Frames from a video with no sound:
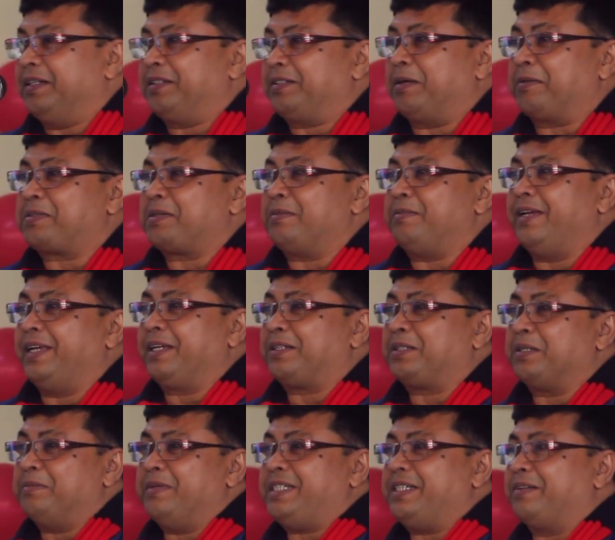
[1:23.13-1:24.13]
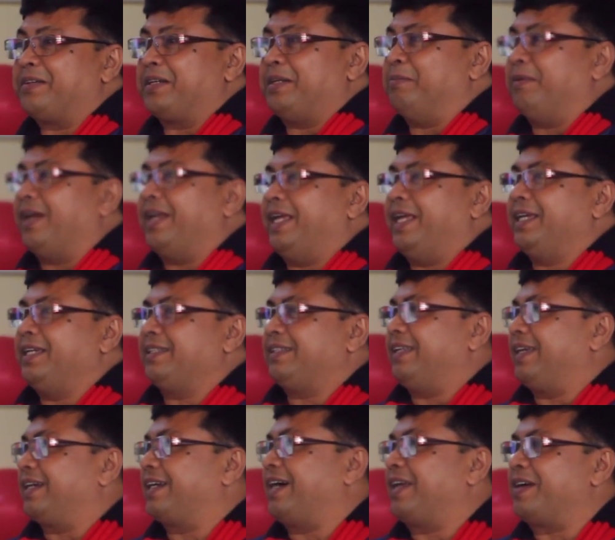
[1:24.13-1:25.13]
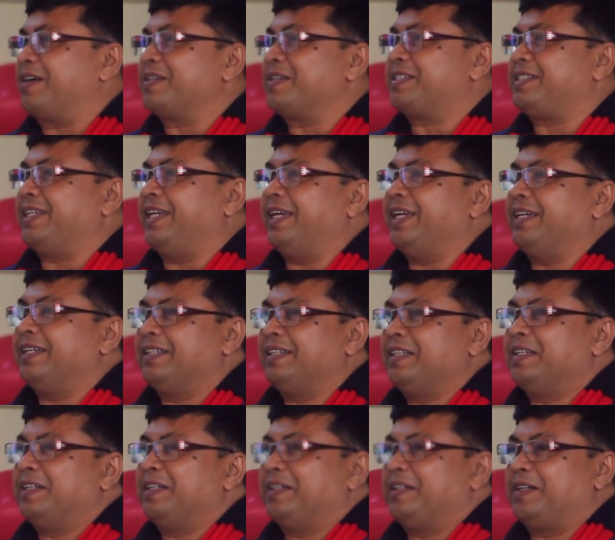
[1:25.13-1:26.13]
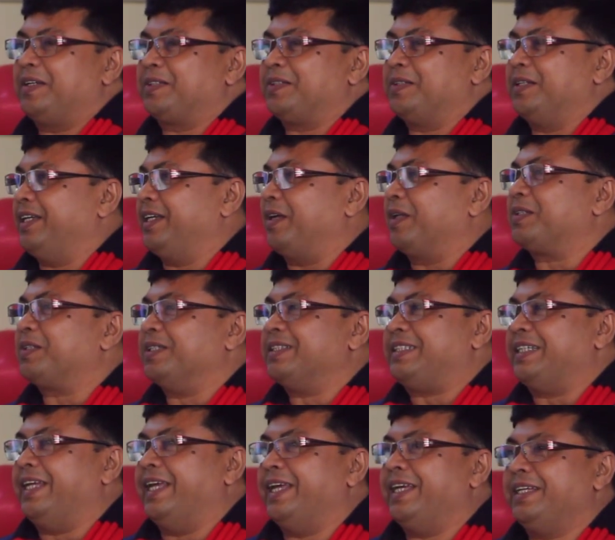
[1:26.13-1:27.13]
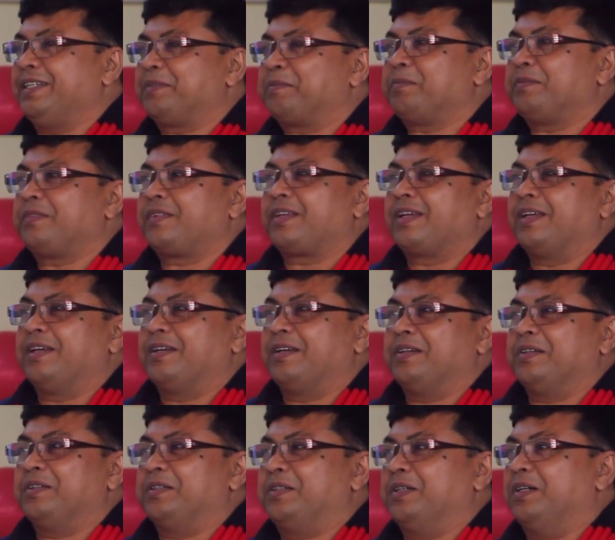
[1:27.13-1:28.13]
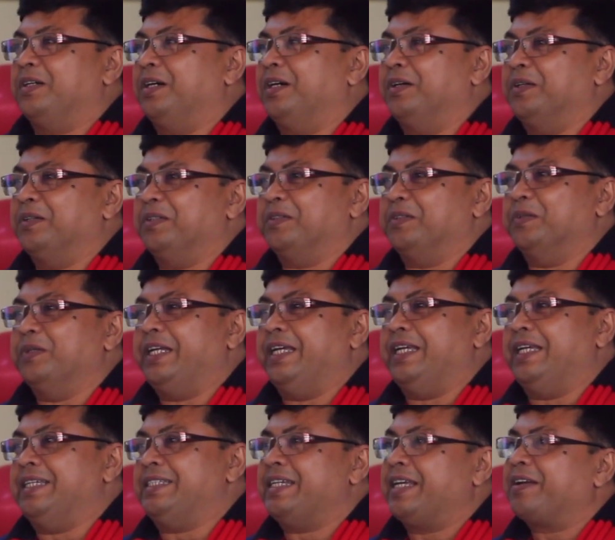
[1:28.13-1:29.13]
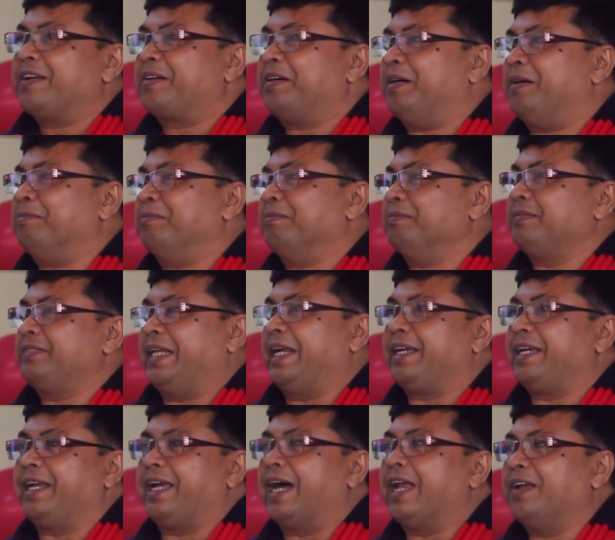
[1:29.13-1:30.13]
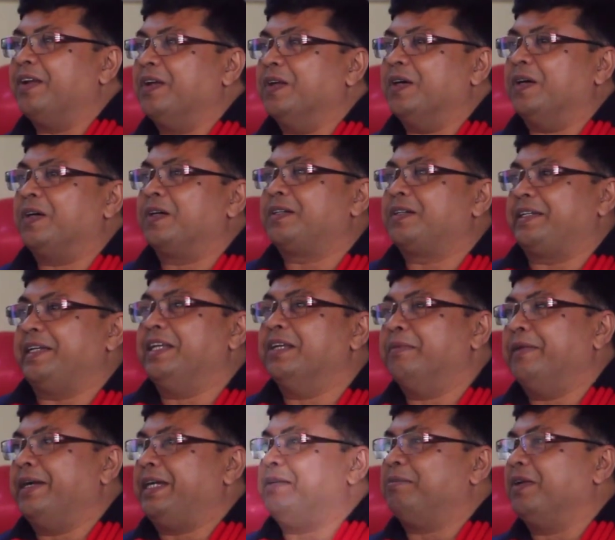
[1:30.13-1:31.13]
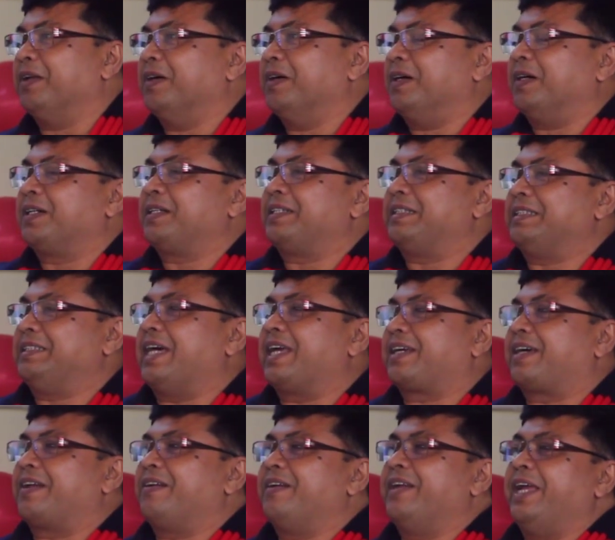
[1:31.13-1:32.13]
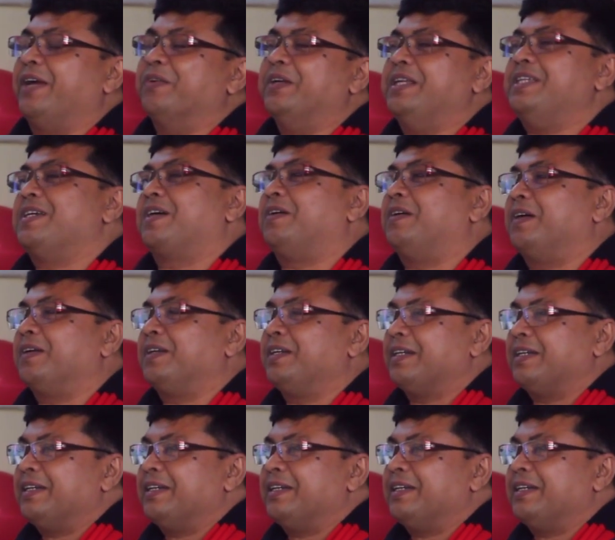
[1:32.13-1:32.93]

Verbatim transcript: সবসময় একটু বেশি করে বলে তার কারণ হচ্ছে রতনে রতন চিনে তো উনি যেরকম টেকনিক্যাল লোক ইনোভেটিভ লোক যার কারণে উনি যখন